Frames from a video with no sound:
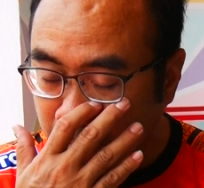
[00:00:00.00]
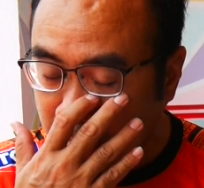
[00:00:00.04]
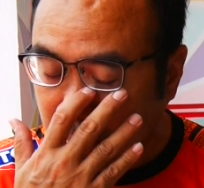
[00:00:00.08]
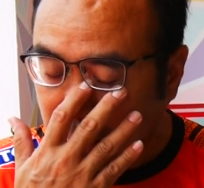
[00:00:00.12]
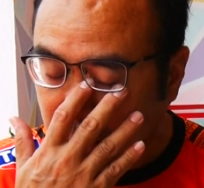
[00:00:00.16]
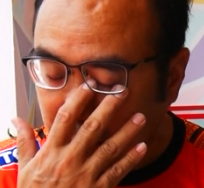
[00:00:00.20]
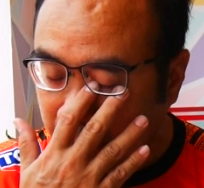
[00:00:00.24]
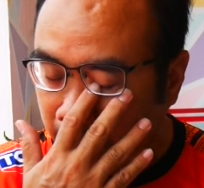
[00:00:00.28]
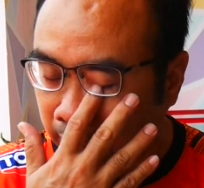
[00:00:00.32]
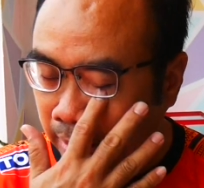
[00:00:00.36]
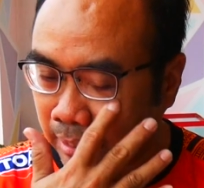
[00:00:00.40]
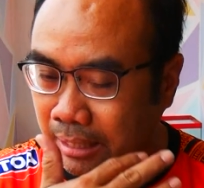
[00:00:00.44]
หมื่น
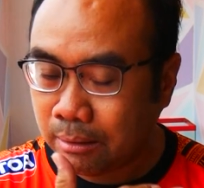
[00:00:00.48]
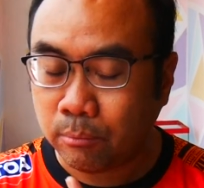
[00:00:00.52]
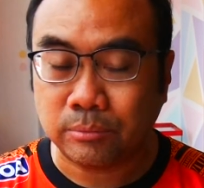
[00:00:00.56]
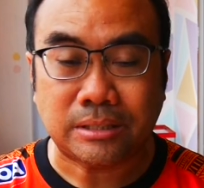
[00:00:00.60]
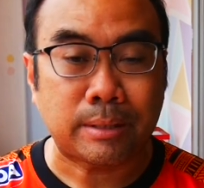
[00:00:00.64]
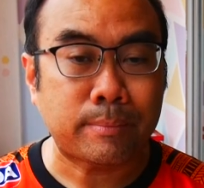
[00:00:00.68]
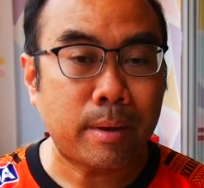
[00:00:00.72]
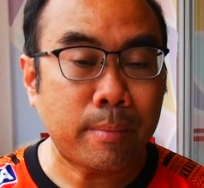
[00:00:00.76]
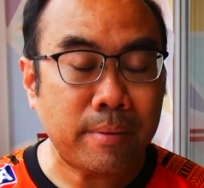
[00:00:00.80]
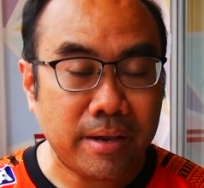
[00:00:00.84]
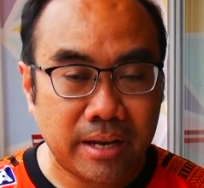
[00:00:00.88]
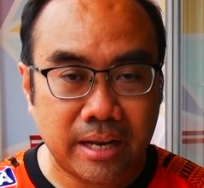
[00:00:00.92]
เหรียญถ้าผม
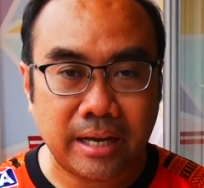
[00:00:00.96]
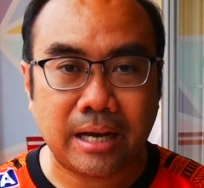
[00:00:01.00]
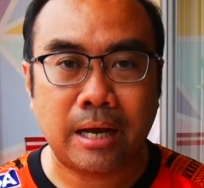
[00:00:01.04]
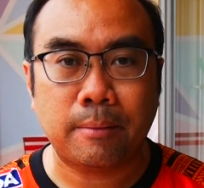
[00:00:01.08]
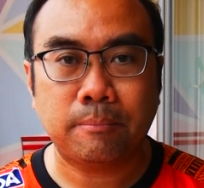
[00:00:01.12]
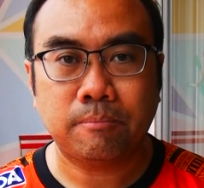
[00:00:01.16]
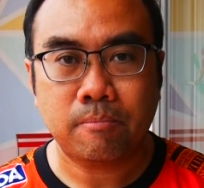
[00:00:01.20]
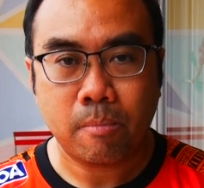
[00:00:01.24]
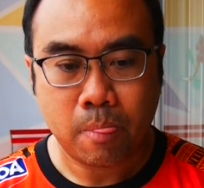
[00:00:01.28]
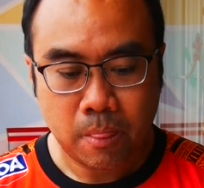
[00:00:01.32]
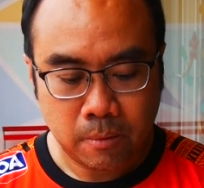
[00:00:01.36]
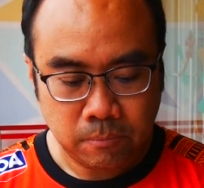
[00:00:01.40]
จำไม่ผิดนะครับ
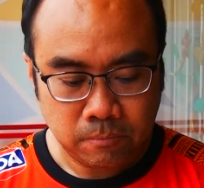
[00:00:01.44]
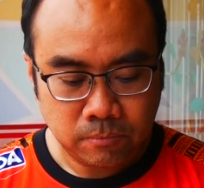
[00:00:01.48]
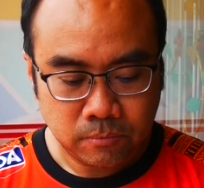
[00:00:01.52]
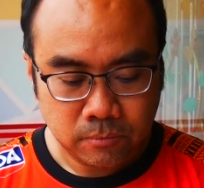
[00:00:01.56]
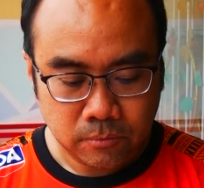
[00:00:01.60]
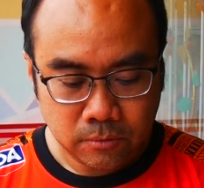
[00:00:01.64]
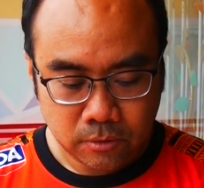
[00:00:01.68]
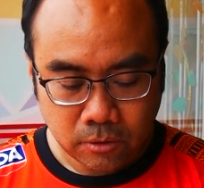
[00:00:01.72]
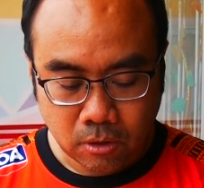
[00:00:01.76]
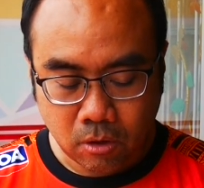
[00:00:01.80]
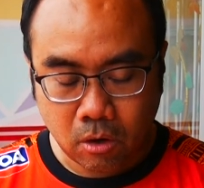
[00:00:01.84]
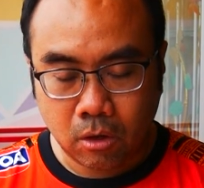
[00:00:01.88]

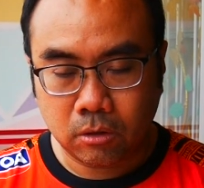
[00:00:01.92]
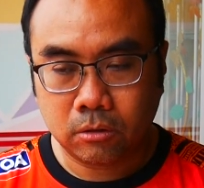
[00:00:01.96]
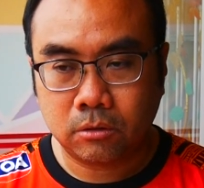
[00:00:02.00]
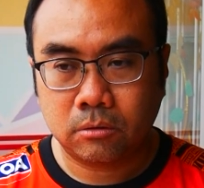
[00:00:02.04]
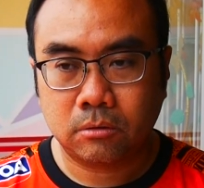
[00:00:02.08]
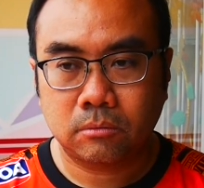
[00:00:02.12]
ก็